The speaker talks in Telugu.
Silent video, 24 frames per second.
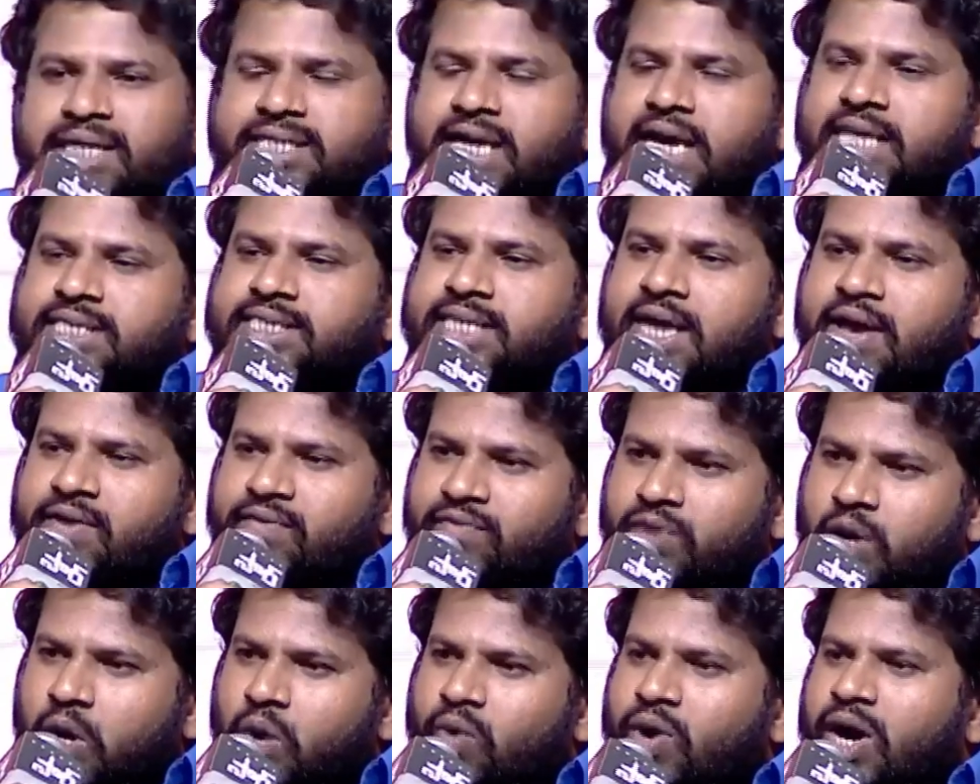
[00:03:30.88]
చేసే
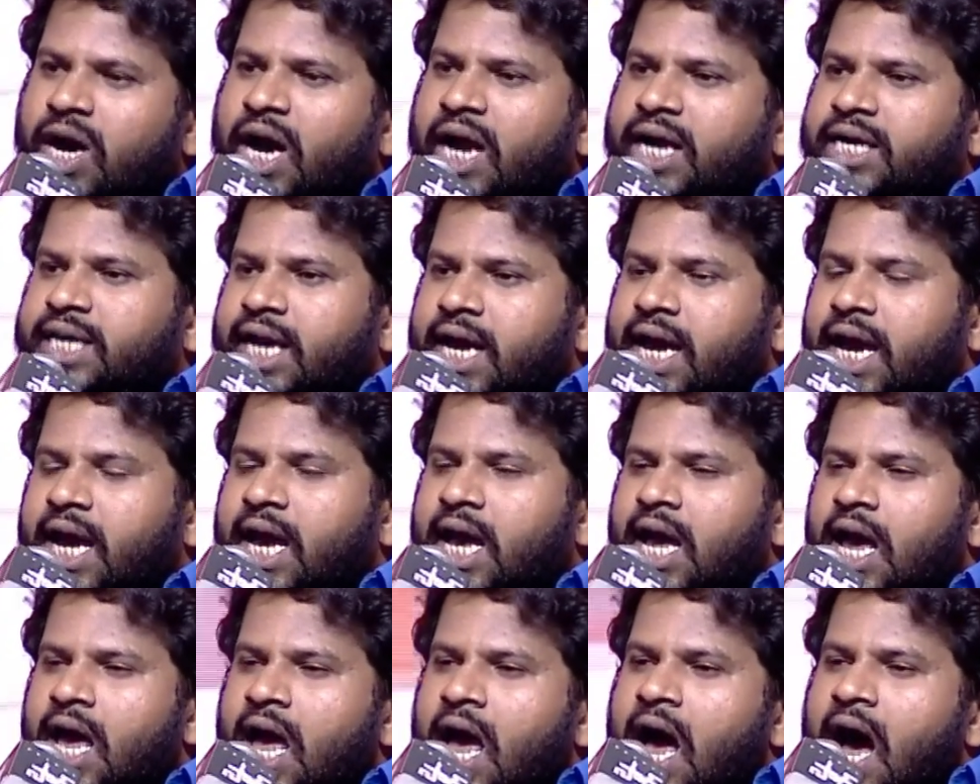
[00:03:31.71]
విలువ కంటే
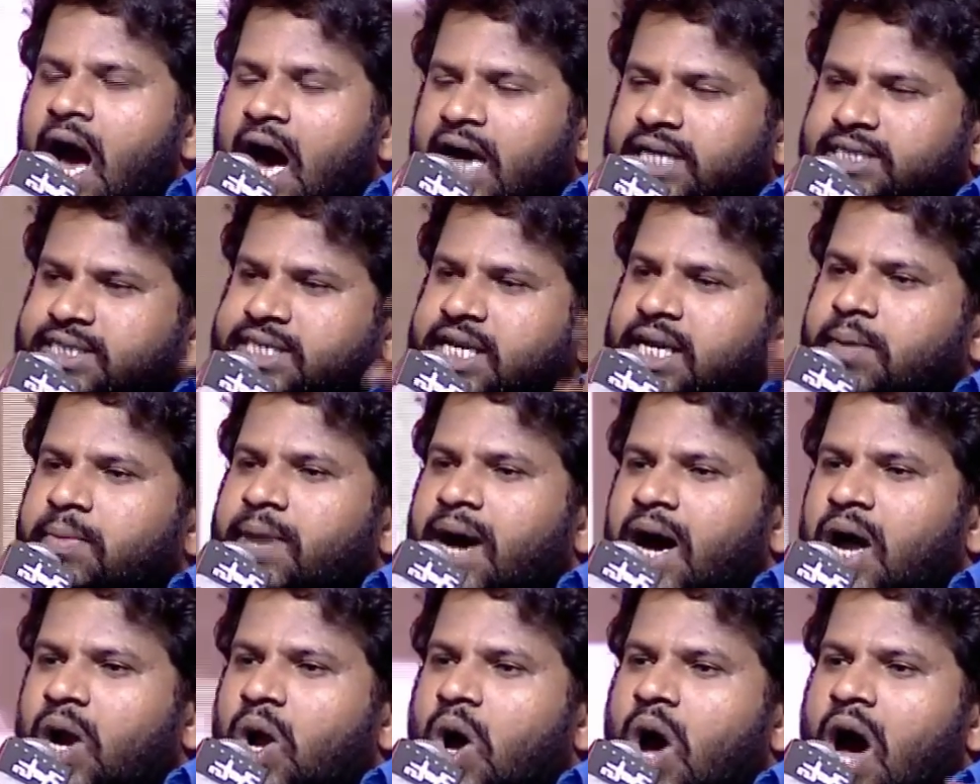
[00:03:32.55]
ఆ
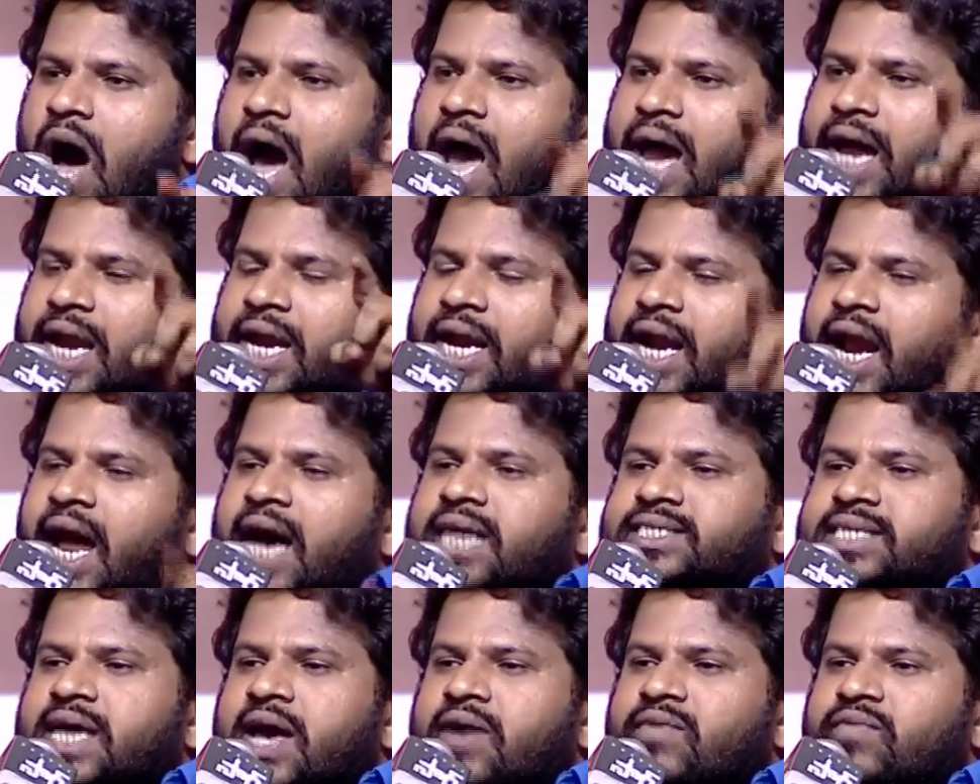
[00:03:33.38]
సినిమాలో ఆయన
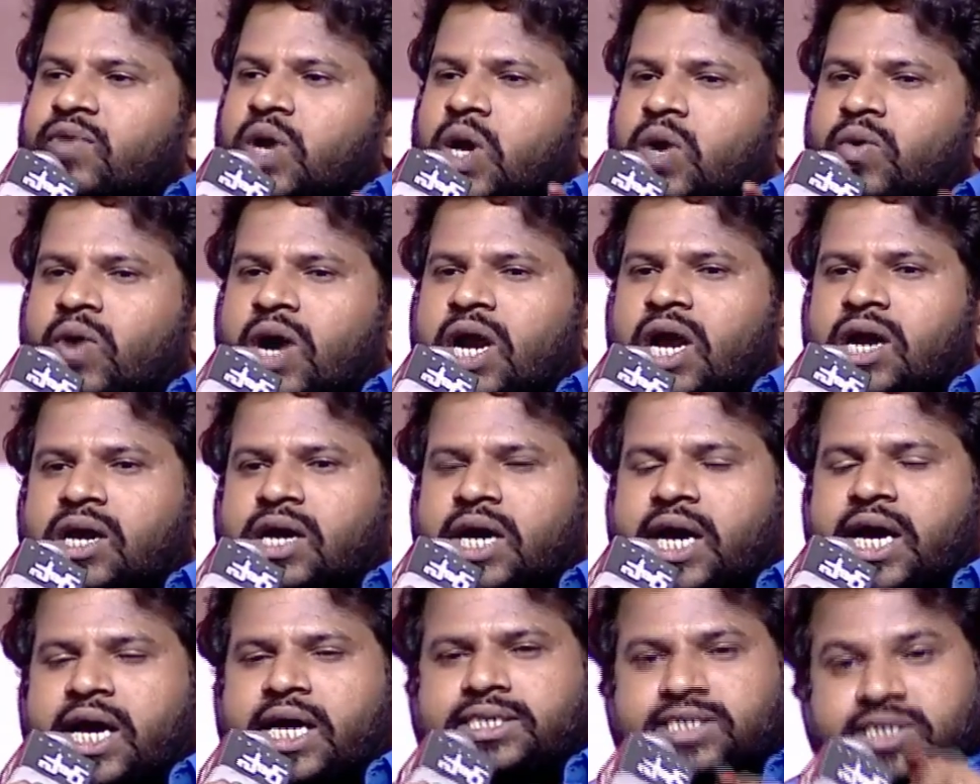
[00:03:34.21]
రాసే
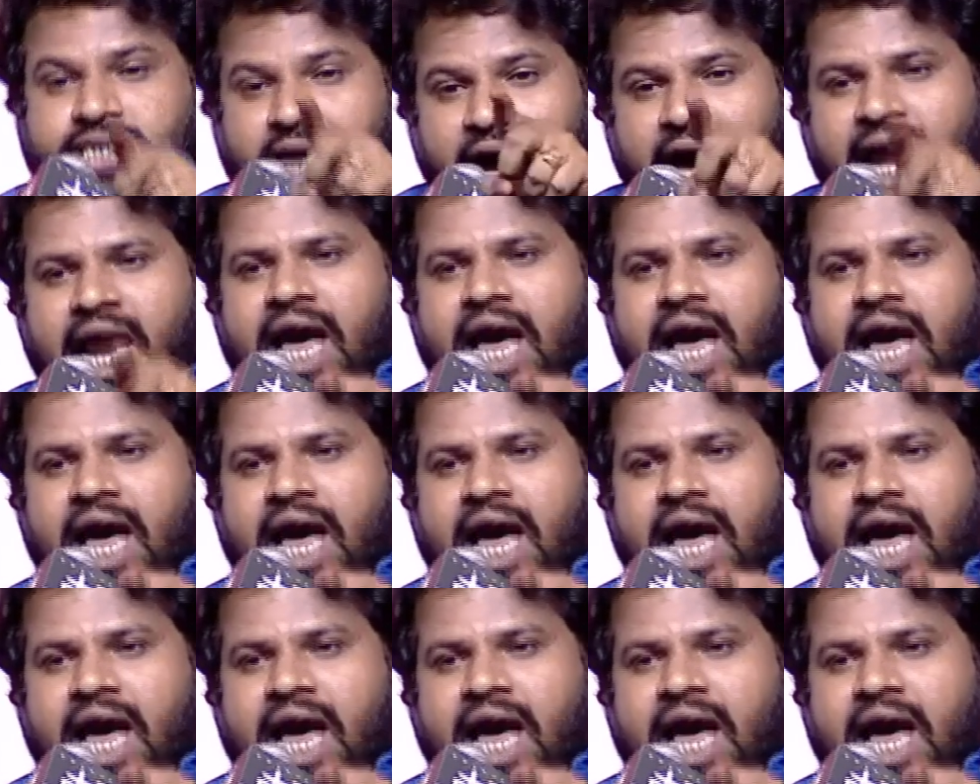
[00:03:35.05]
విలువలకి చాలా